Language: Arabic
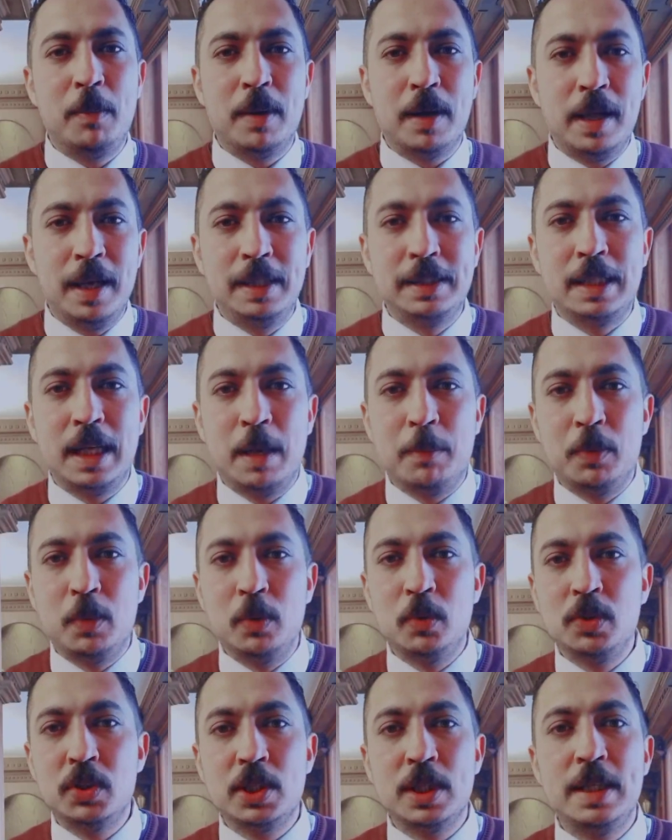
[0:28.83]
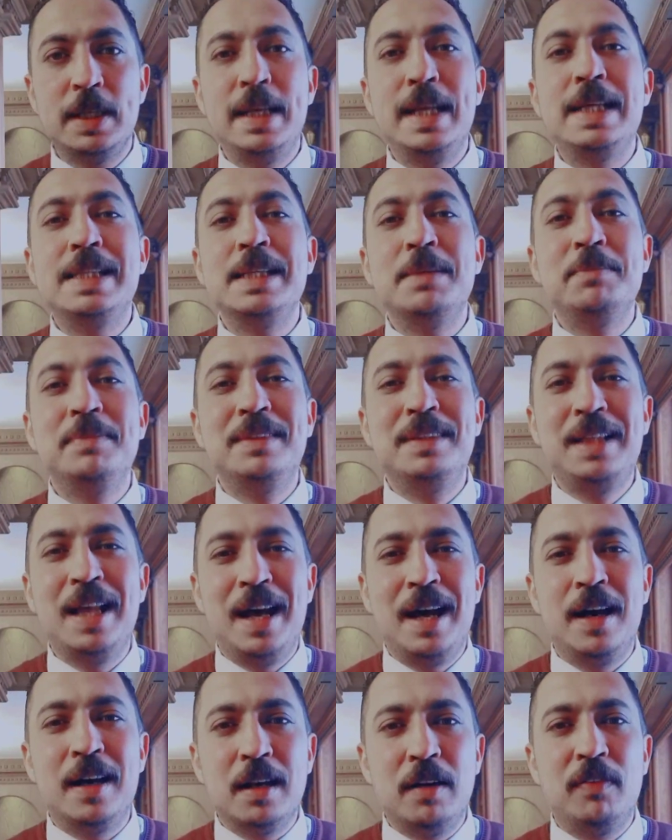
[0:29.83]
في مرحله الابروتش لازم
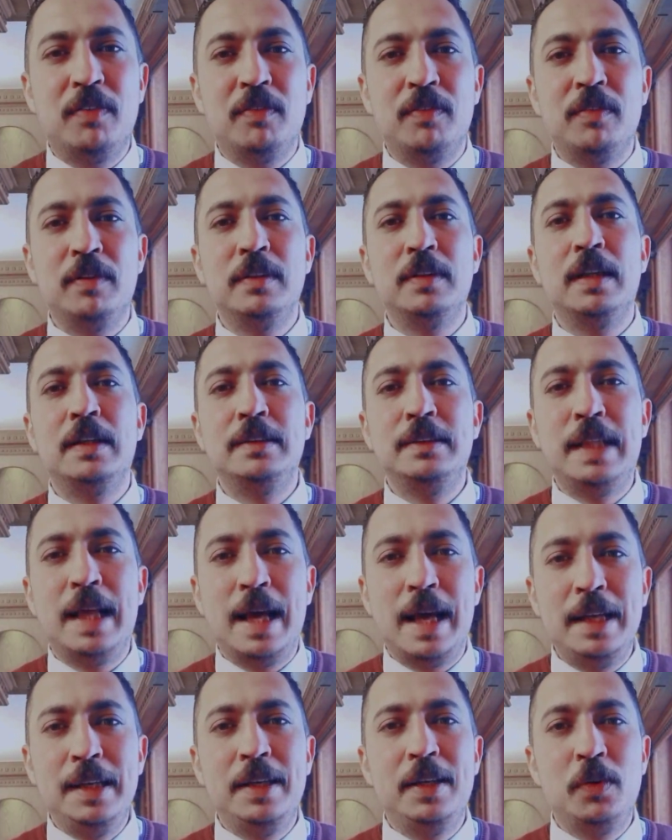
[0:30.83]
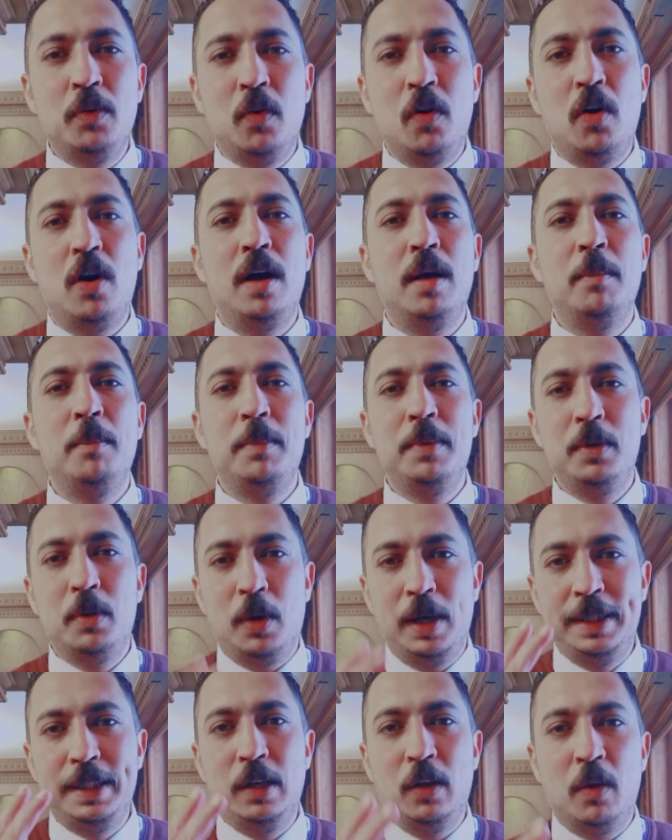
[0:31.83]
تعرف ده انهي نوع من
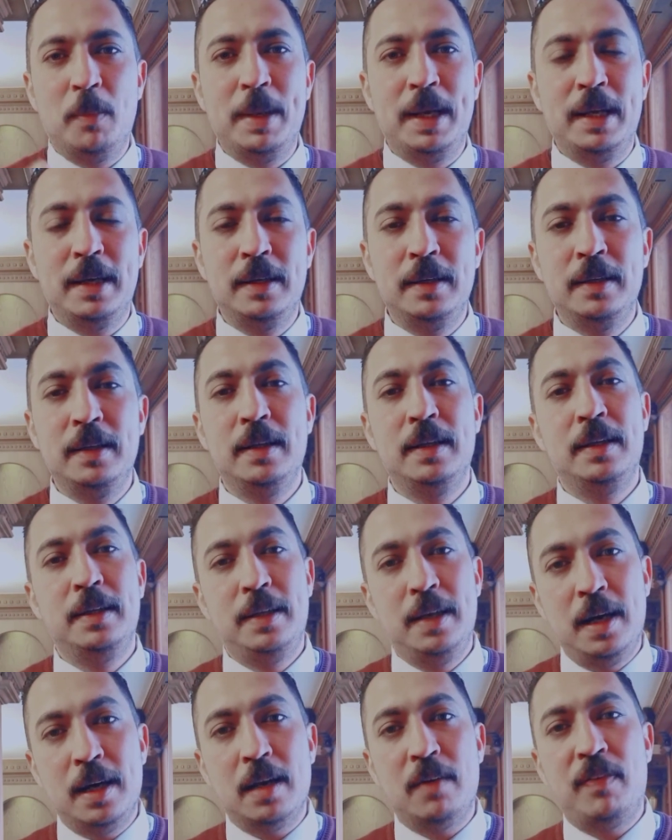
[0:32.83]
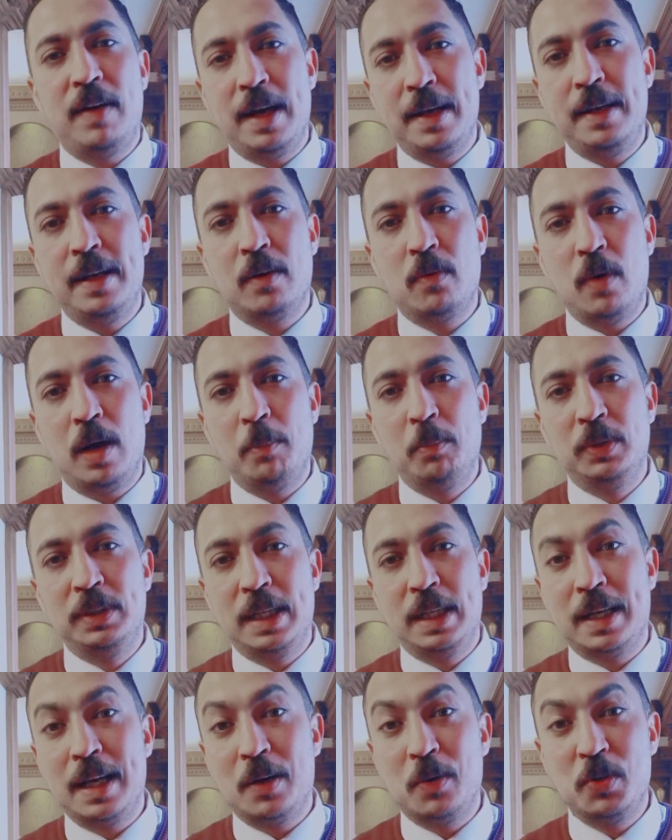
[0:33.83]
نوعين العملاء يعرف عنك وعن
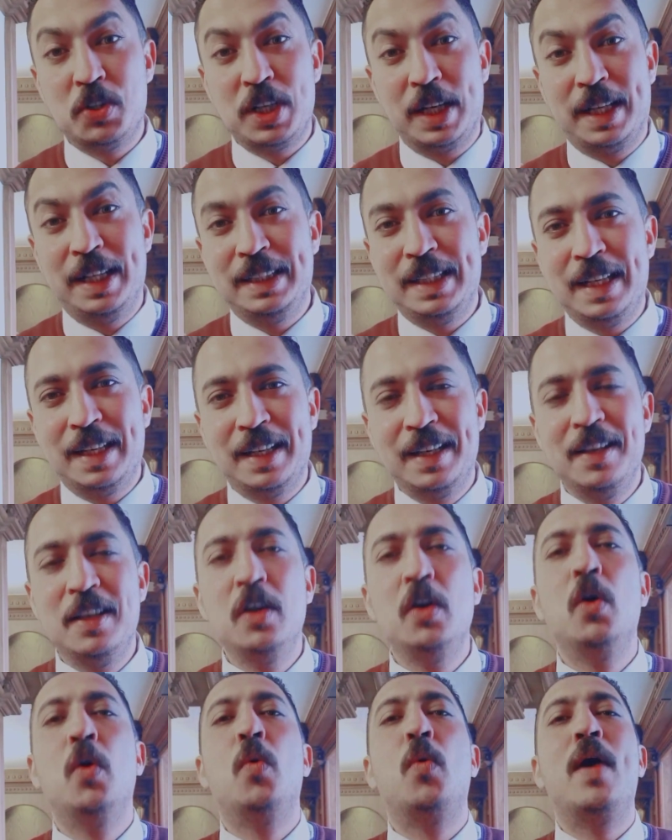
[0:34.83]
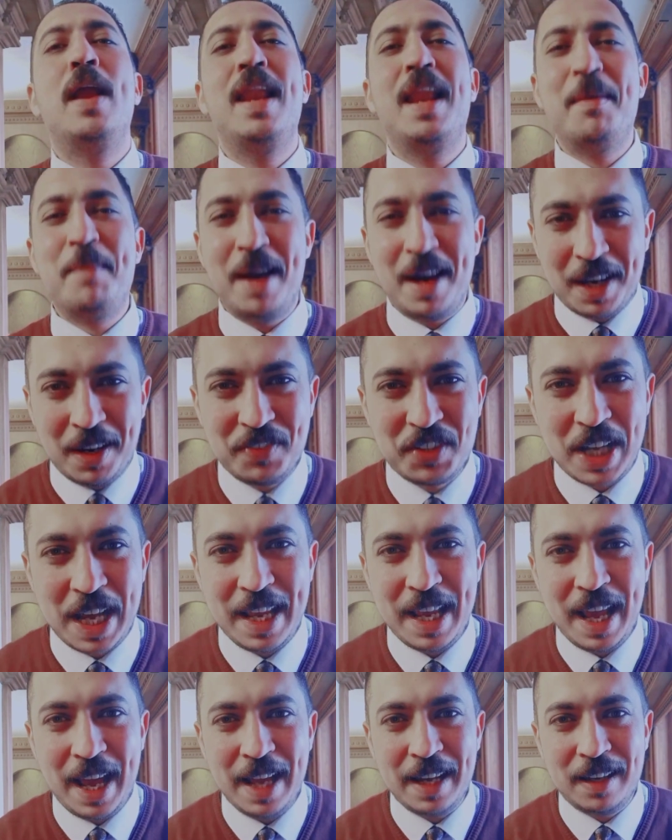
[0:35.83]
منتجك وشركتك ولا ما يعرفش
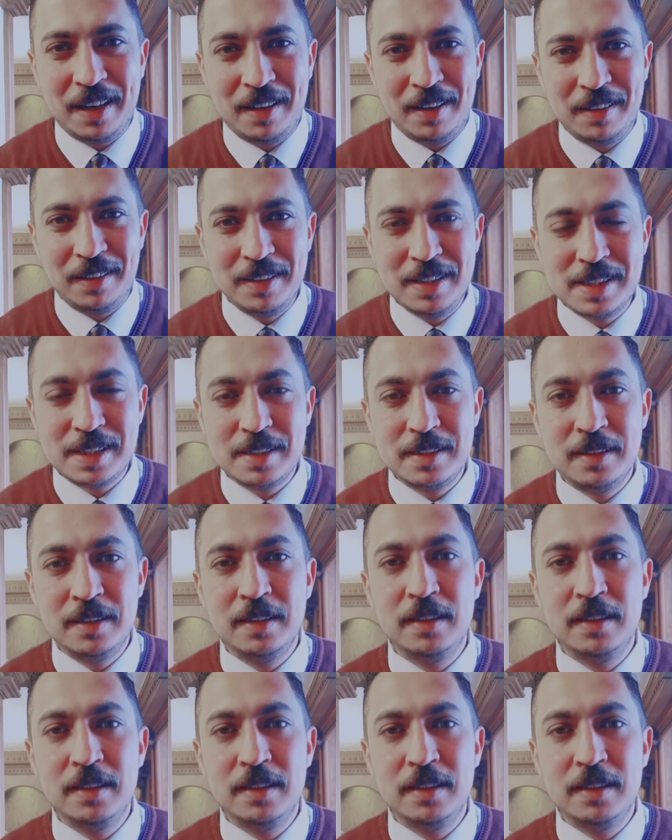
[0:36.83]
اي حاجه خالص